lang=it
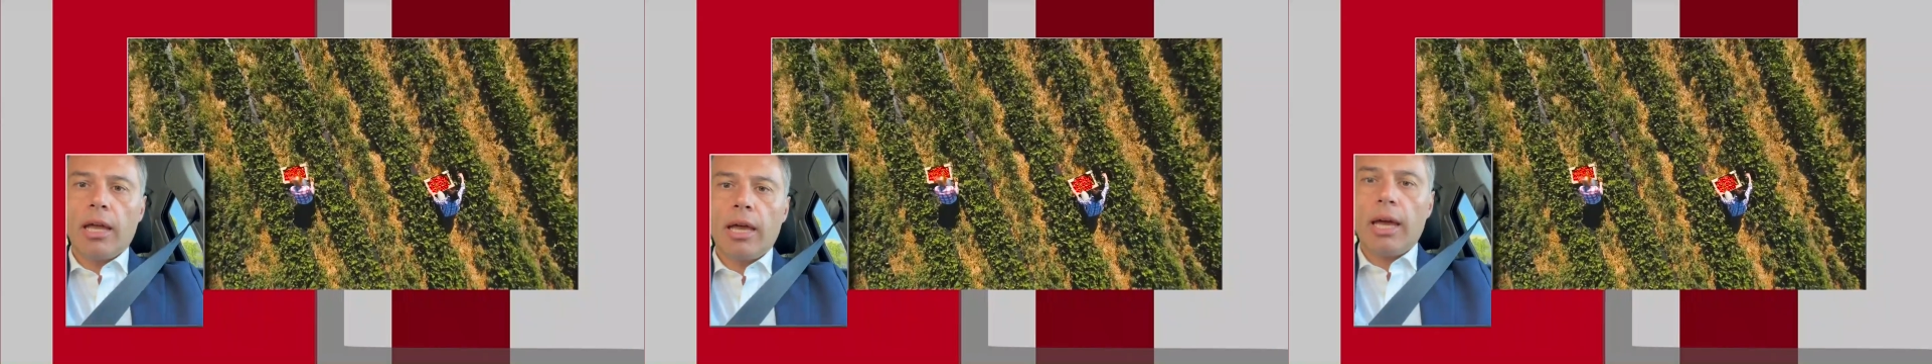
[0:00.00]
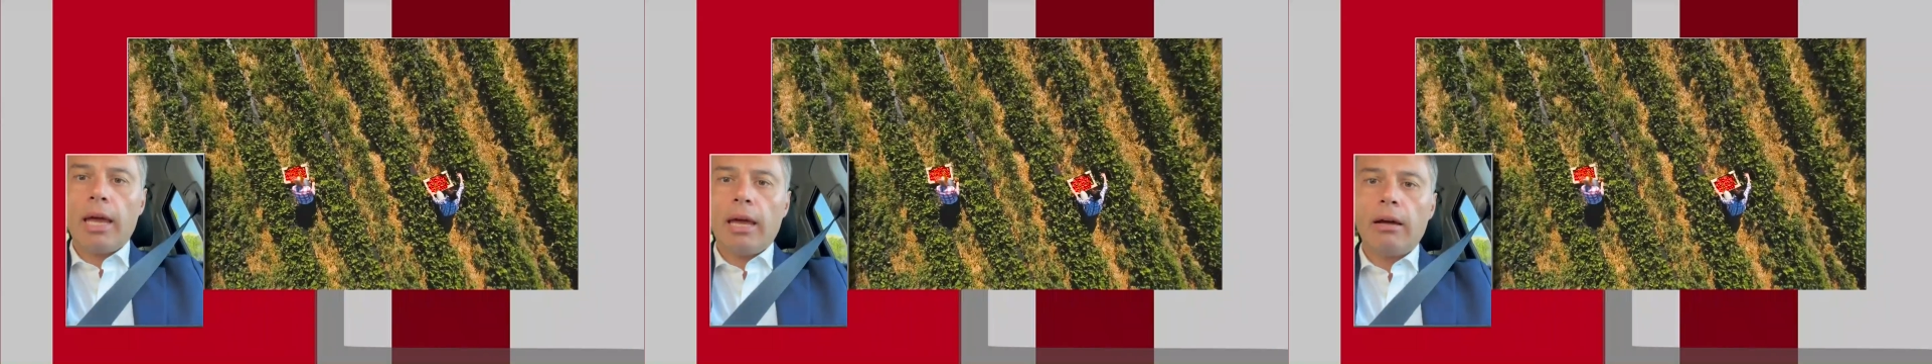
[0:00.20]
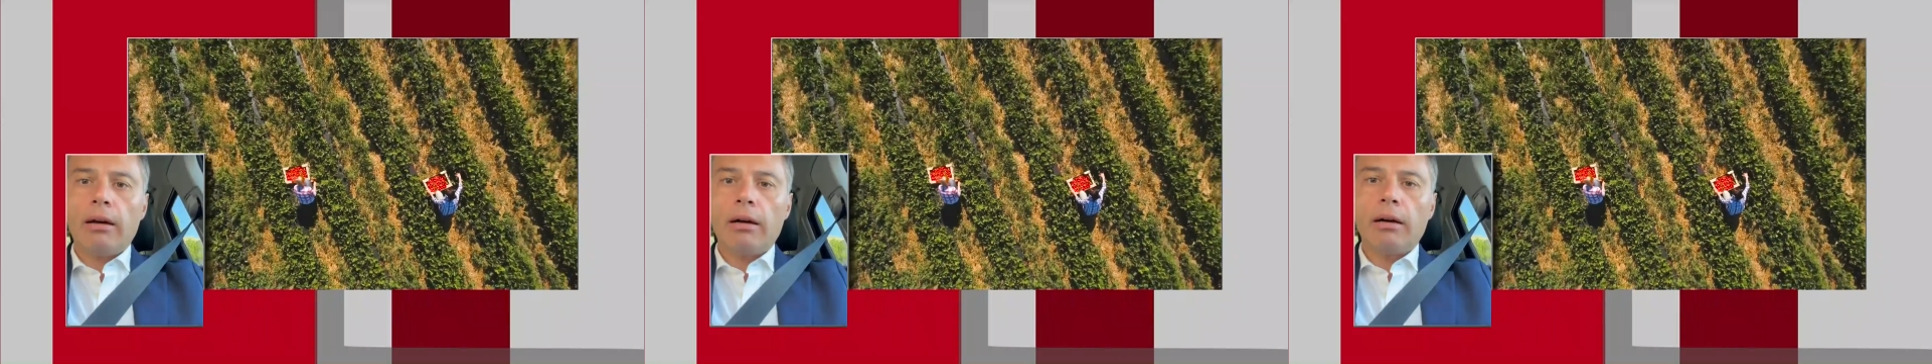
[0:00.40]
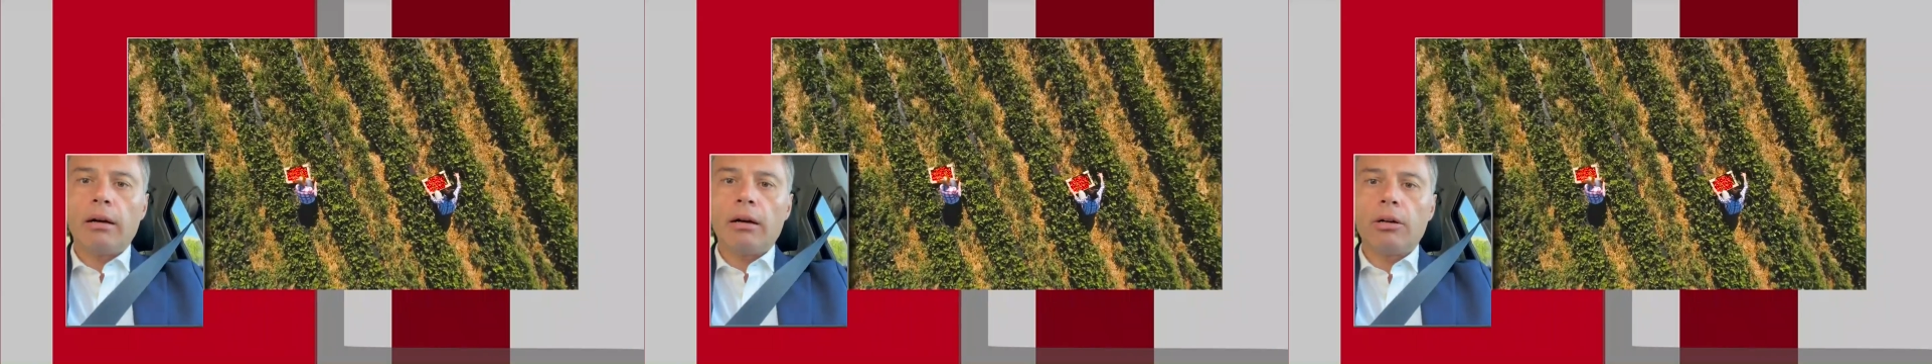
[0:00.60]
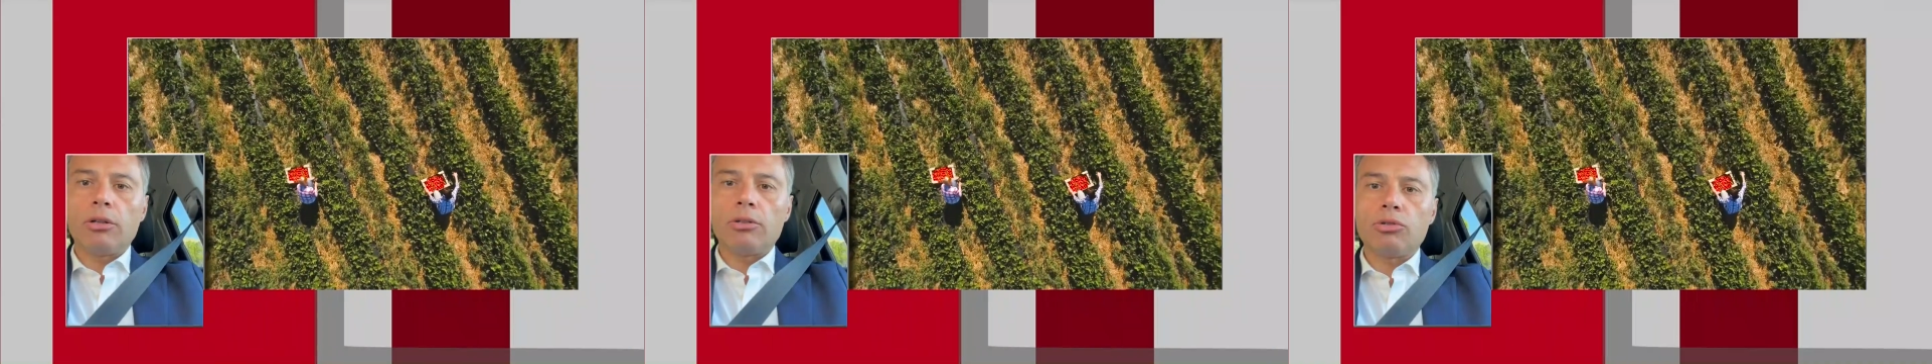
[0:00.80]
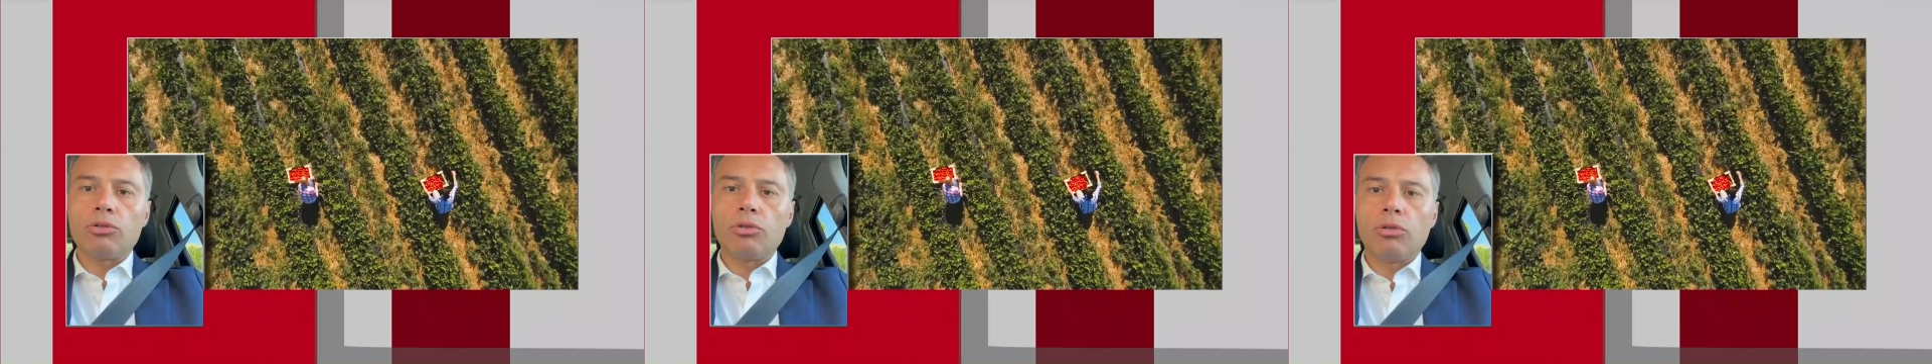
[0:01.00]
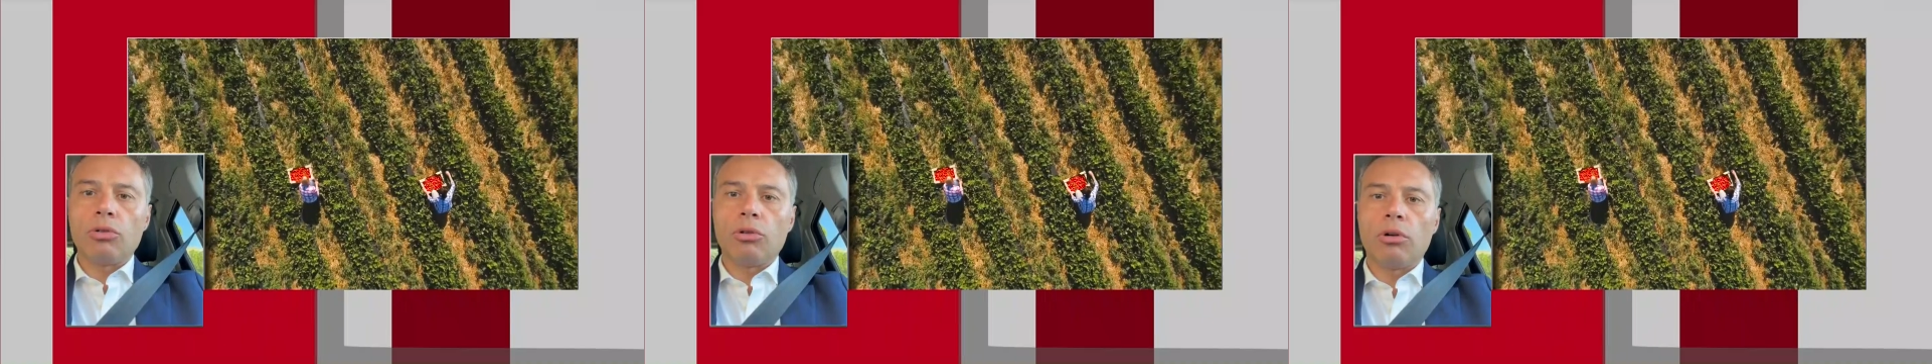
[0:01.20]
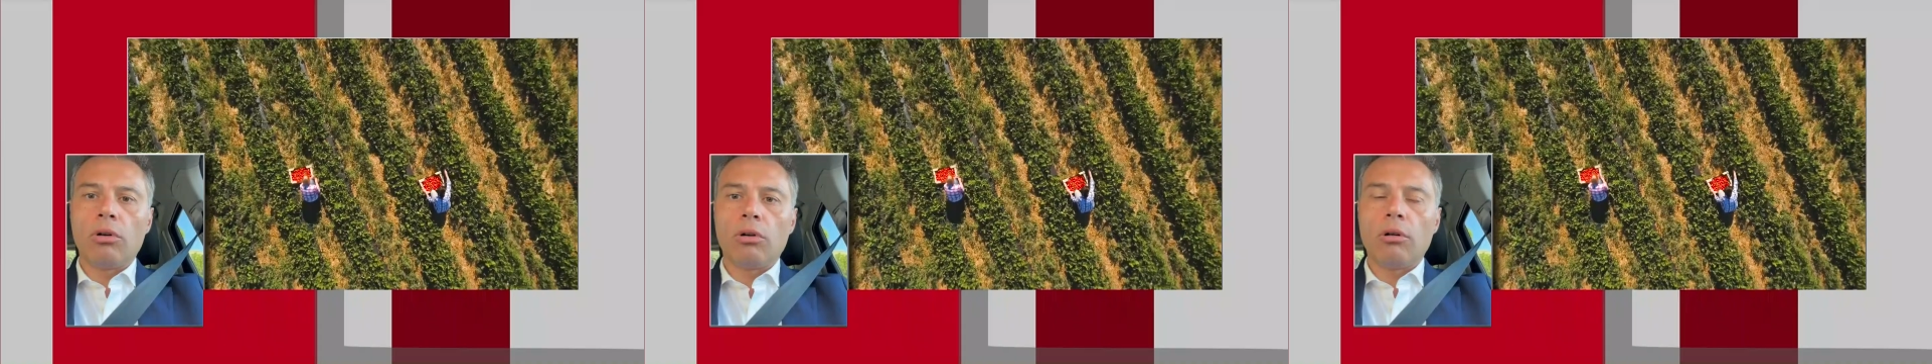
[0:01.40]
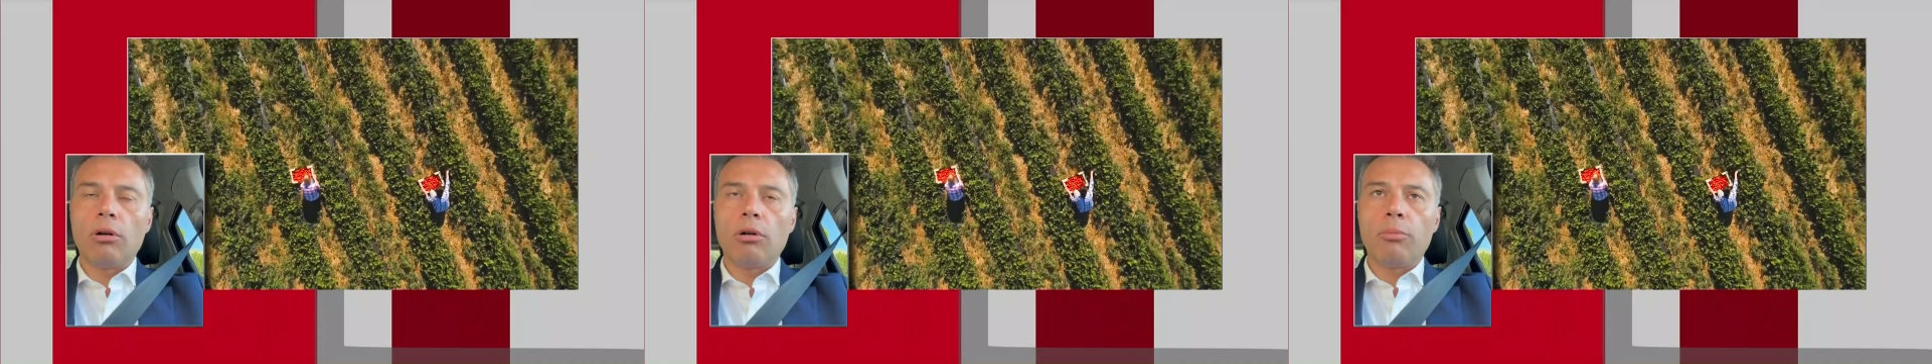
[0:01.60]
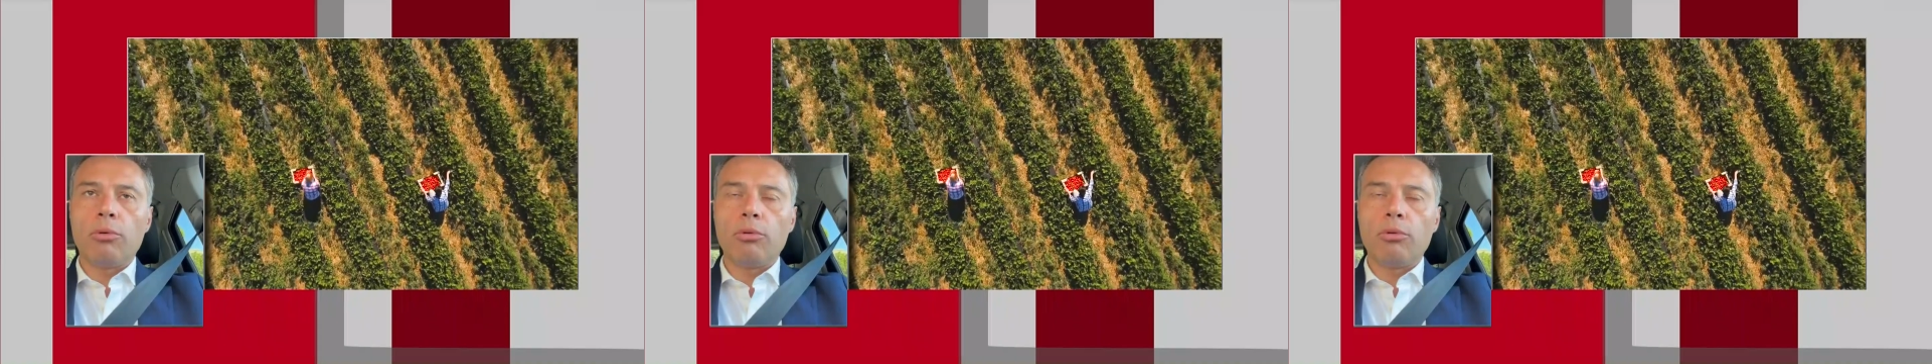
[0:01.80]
che eh, sono eh,